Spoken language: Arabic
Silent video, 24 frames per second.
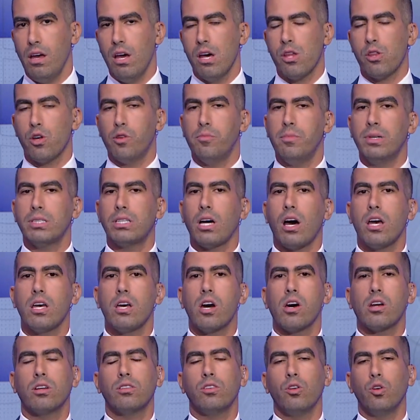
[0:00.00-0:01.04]
ثم
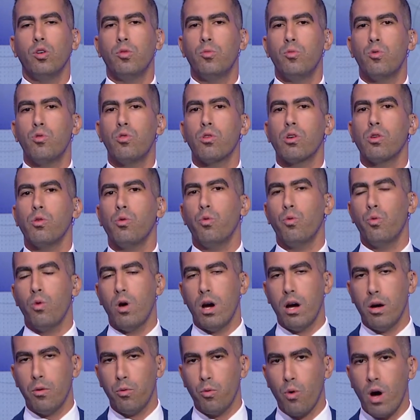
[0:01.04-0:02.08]
تغيرت الامور
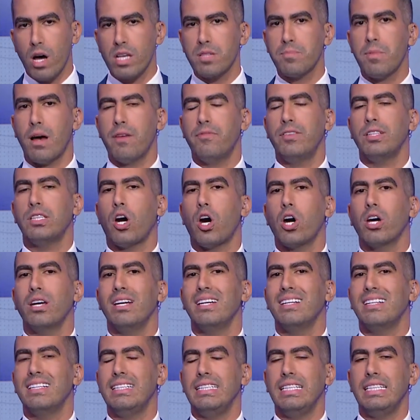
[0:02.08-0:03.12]
واصبح في تقارير
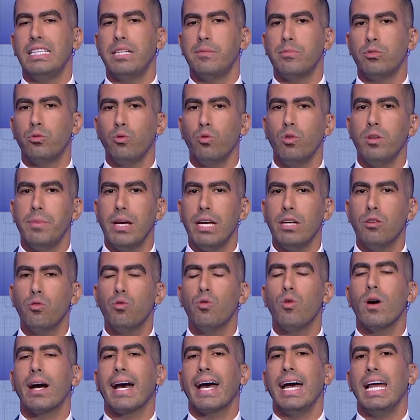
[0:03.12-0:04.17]
جديده بتقول
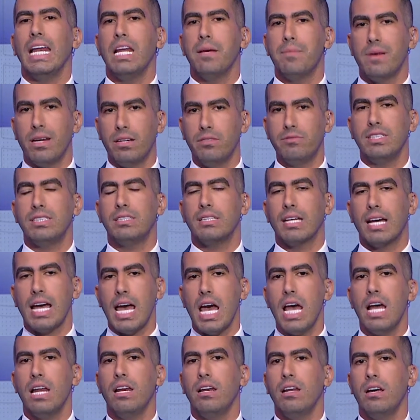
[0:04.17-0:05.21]
بانه غالبا في
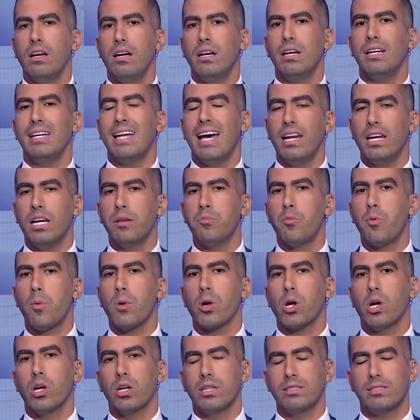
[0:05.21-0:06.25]
اتجاه لنقل
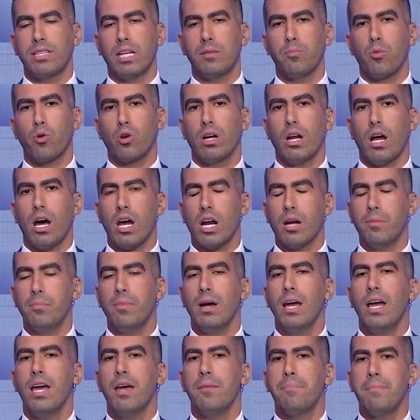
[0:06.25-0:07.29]
المباراه لاستاد برج العرب
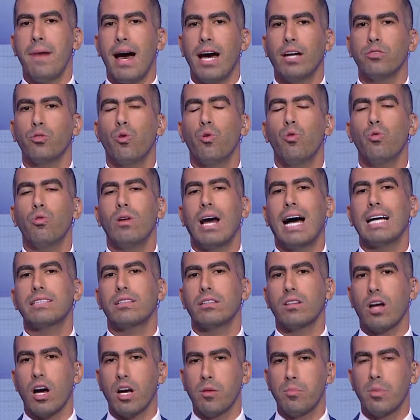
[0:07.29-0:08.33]
مع دخول
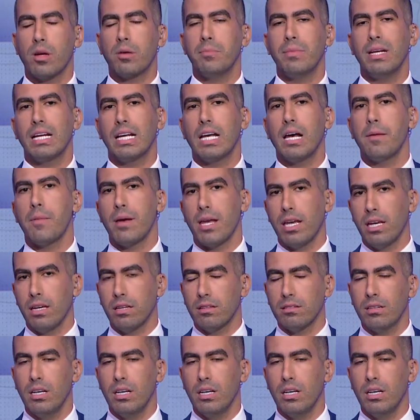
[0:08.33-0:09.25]
عدد اكبر من الجماهير